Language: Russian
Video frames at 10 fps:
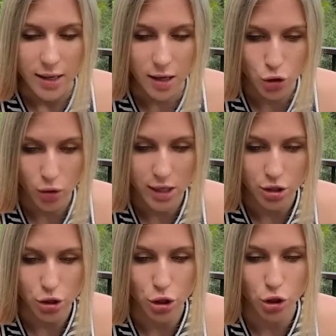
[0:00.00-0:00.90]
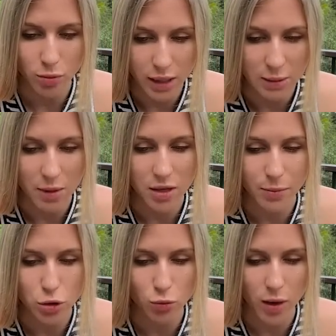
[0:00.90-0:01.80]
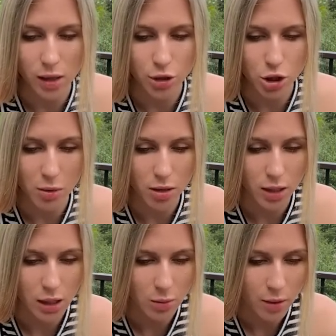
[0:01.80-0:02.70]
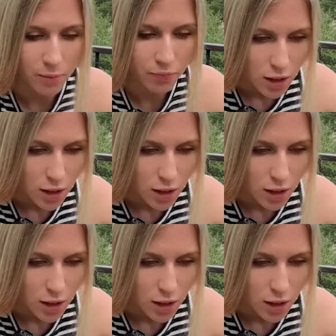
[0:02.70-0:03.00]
Я хочу, конечно же, чтобы имя мне поступало, нажимаю на имя.